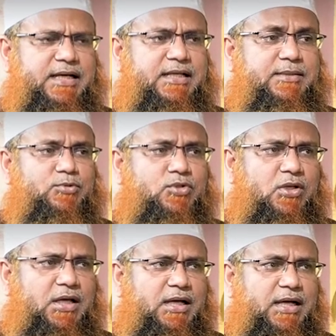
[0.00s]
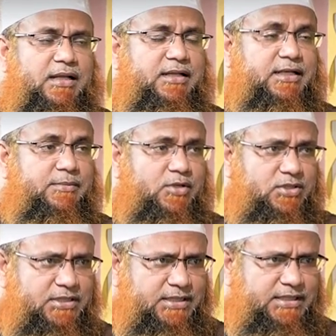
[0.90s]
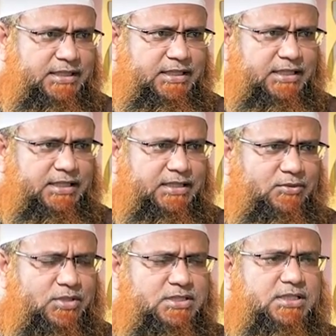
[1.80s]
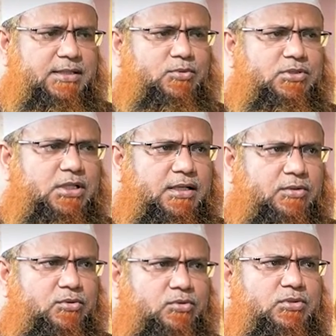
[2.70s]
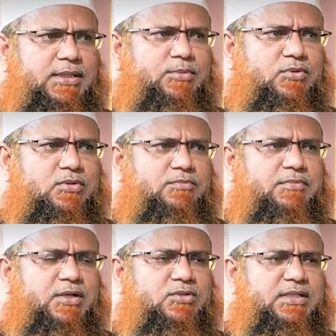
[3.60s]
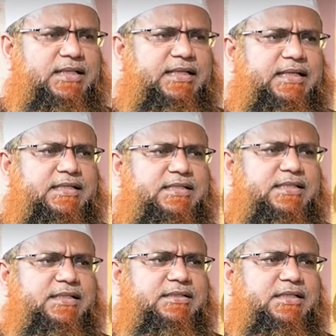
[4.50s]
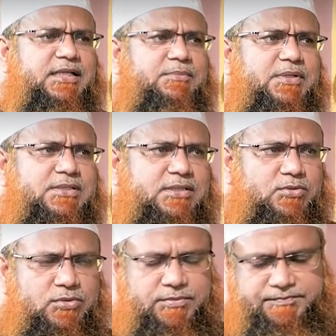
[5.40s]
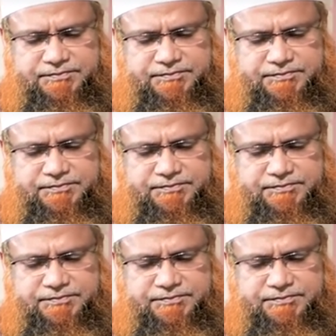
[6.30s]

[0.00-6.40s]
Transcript: আনিয়াবুদুল্লাহ আল্লাহর এবাজতের দিকে ওয়াজতানিবুত্তাগুদ এবং মানুষদেরকে শিরিক থেকে বাঁচার জন্য